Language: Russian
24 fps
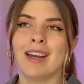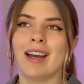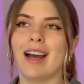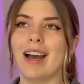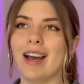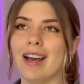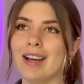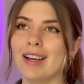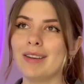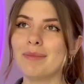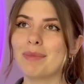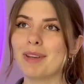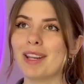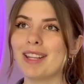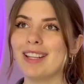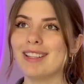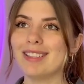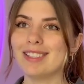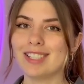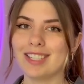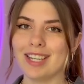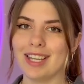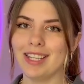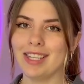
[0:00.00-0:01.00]
а
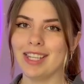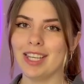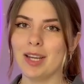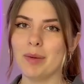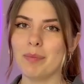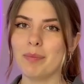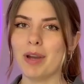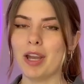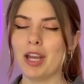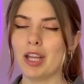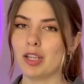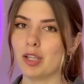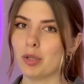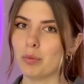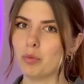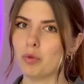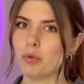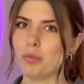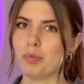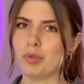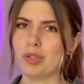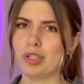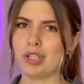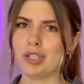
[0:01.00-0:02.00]
продолжение,
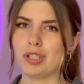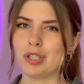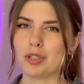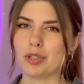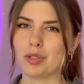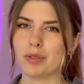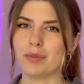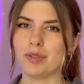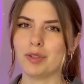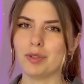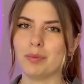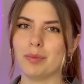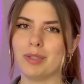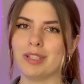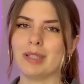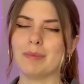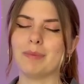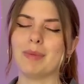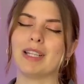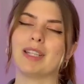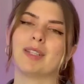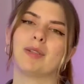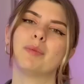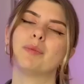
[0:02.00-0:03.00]
поэтому пишите, что вы думаете
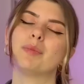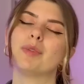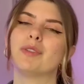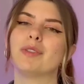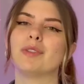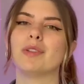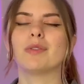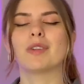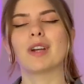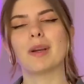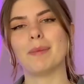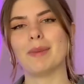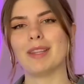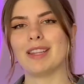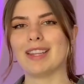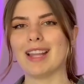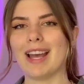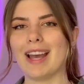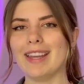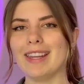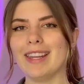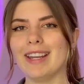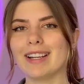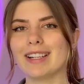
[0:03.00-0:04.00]
по этому поводу в
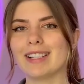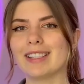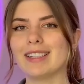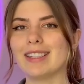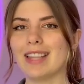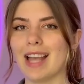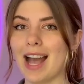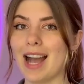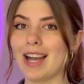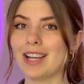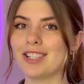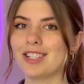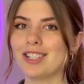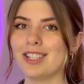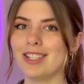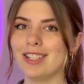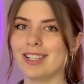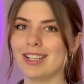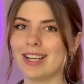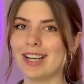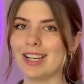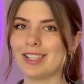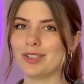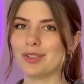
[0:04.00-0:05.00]
комментариях. Также
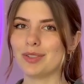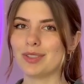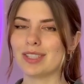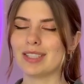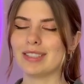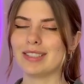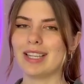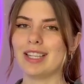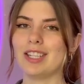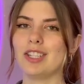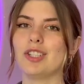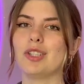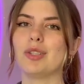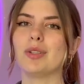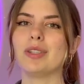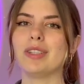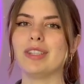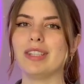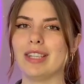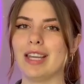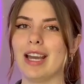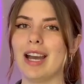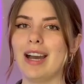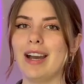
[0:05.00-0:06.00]
хочу сказать, что
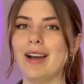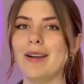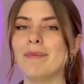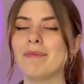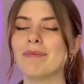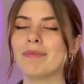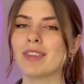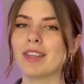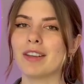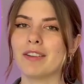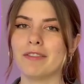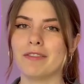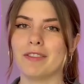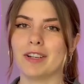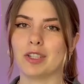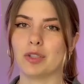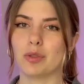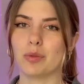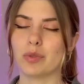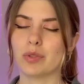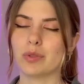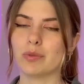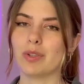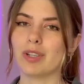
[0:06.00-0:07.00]
я
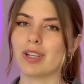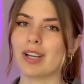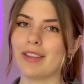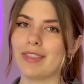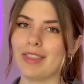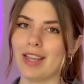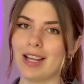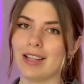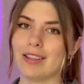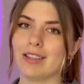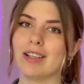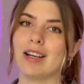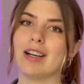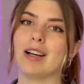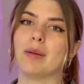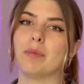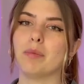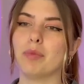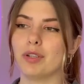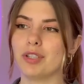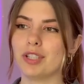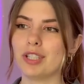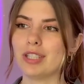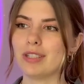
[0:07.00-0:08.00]
ввожу в свой канал а,
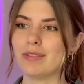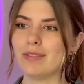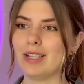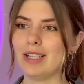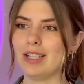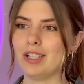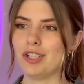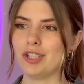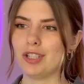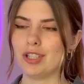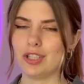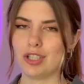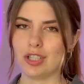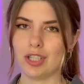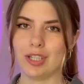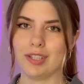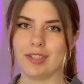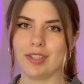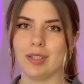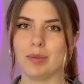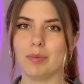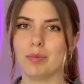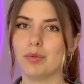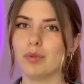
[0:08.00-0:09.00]
больше своей личной
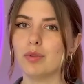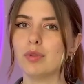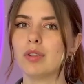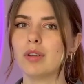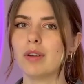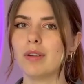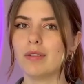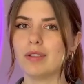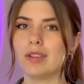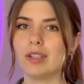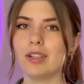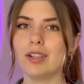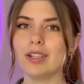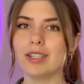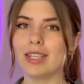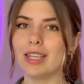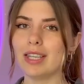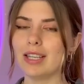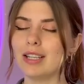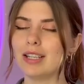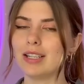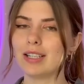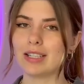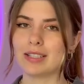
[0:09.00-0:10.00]
жизни, будут
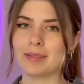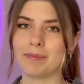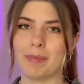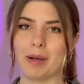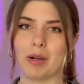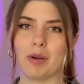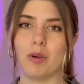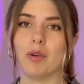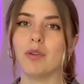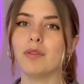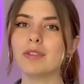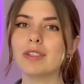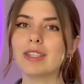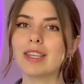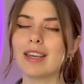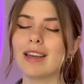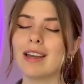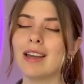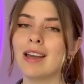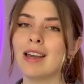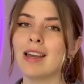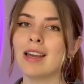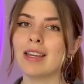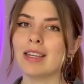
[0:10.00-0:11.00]
влоги, распаковки
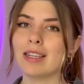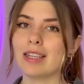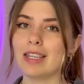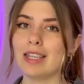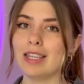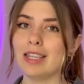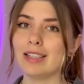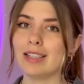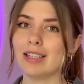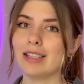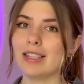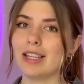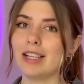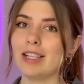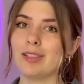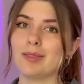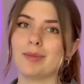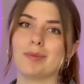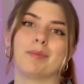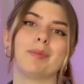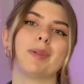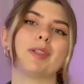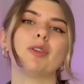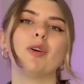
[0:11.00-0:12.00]
и так далее и
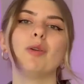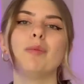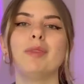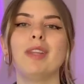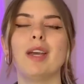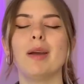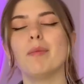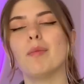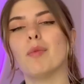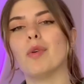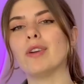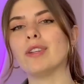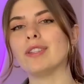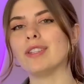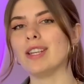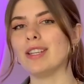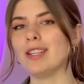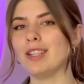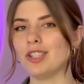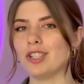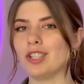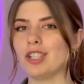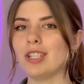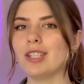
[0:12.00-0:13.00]
тому подобное, мой
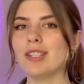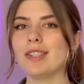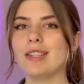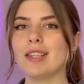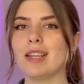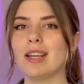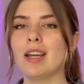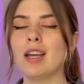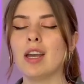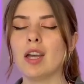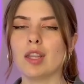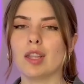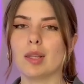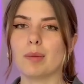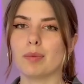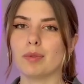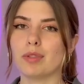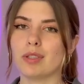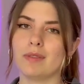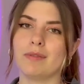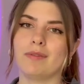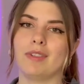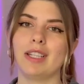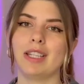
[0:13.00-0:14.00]
день жизни.
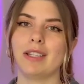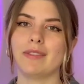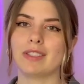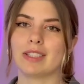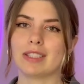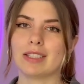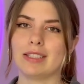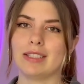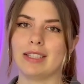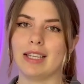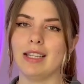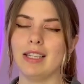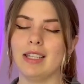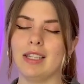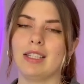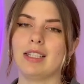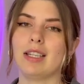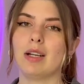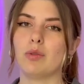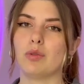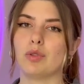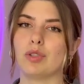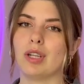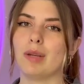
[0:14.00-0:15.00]
Допустим, в это воскресенье
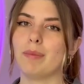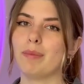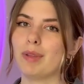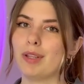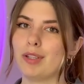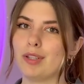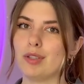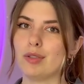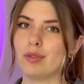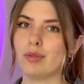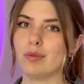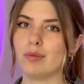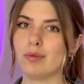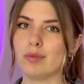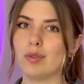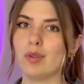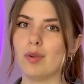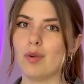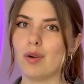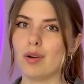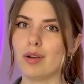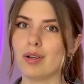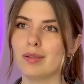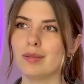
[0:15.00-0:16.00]
я уже планирую
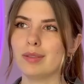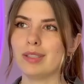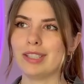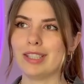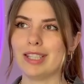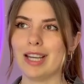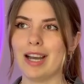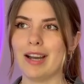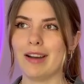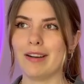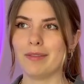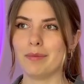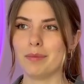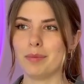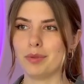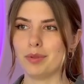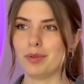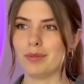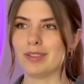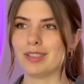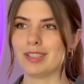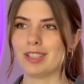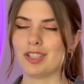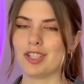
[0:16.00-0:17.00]
влог, я
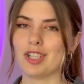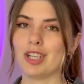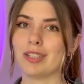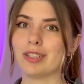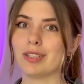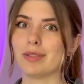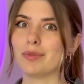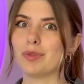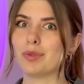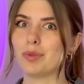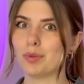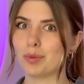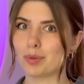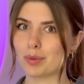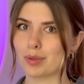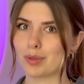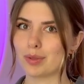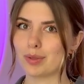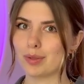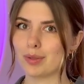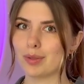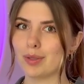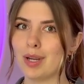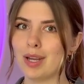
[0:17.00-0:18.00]
буду возвращаться в
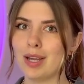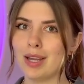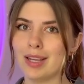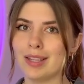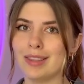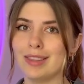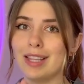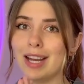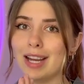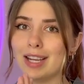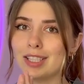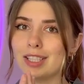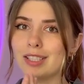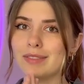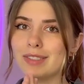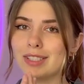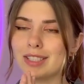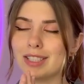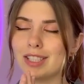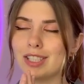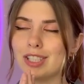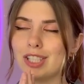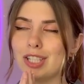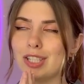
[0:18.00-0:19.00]
Турцию, наше
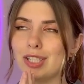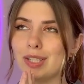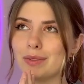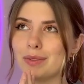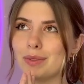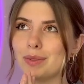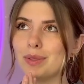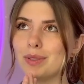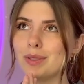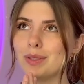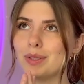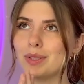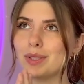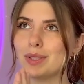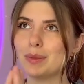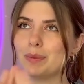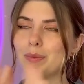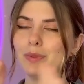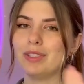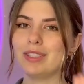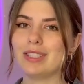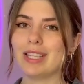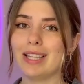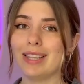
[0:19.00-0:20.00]
возвращение в Турцию
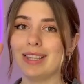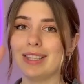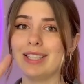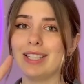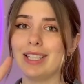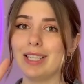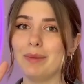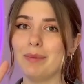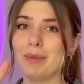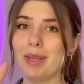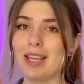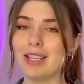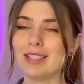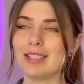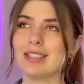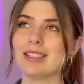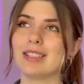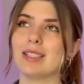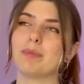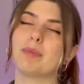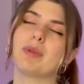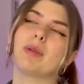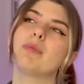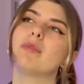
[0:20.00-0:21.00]
спустя три
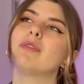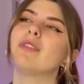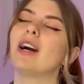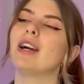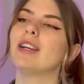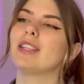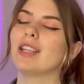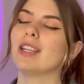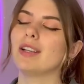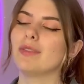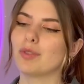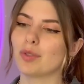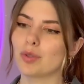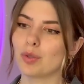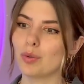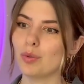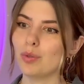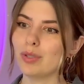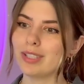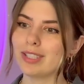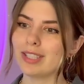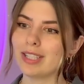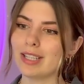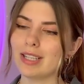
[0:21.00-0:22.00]
месяца пребывания в
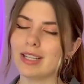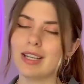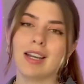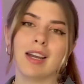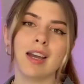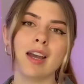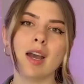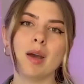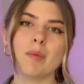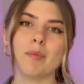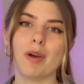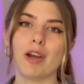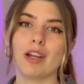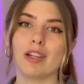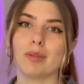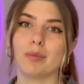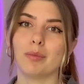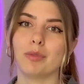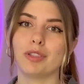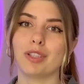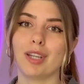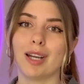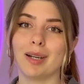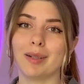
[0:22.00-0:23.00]
Грузии,
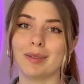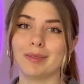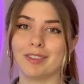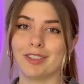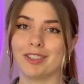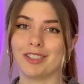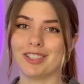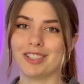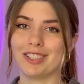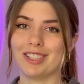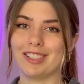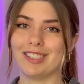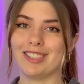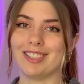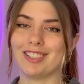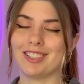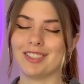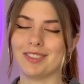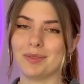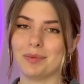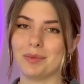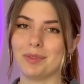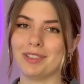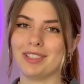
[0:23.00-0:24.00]
поэтому я очень надеюсь,
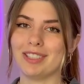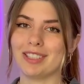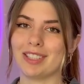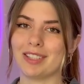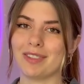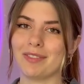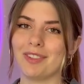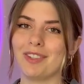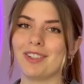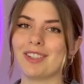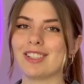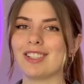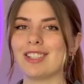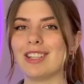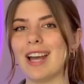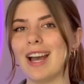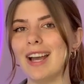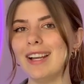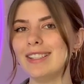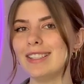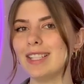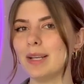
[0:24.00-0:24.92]
что вы будете влог ждать.